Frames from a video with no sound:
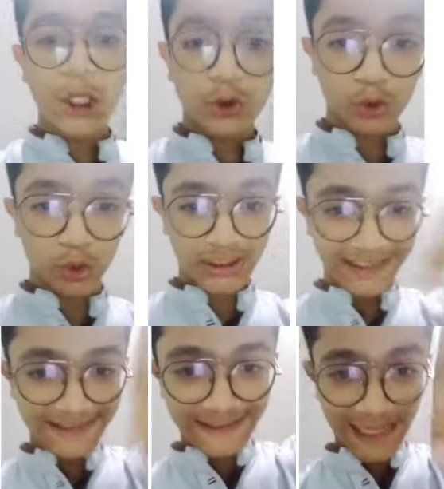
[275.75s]
तो जल्दी
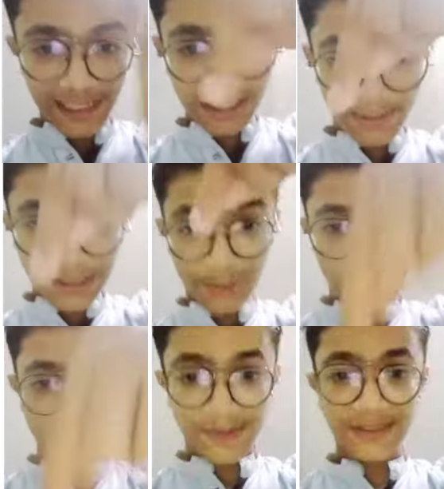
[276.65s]
से जाके कमेंट
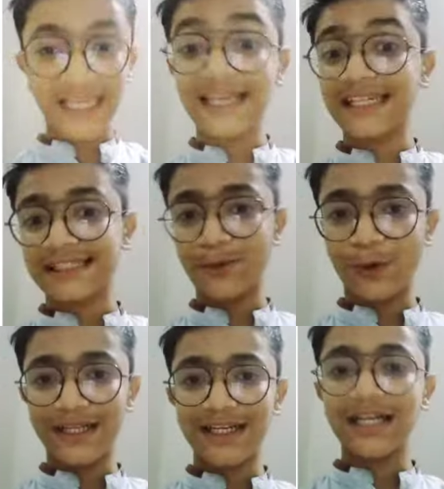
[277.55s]
बॉक्स में बताएं कैसे
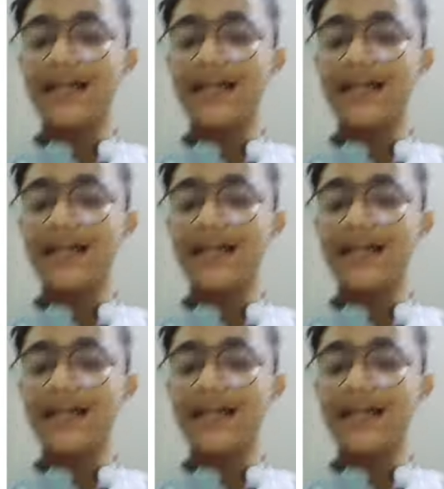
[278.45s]
खुलेगा